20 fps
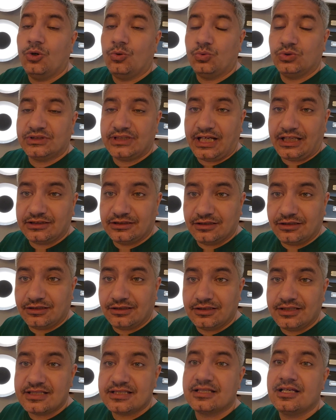وتحت
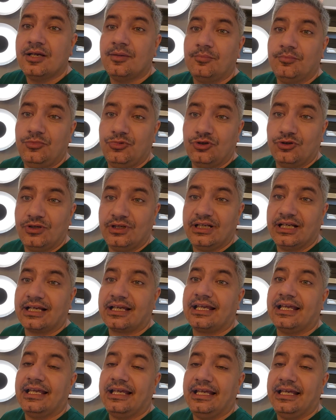خالص بيقول لك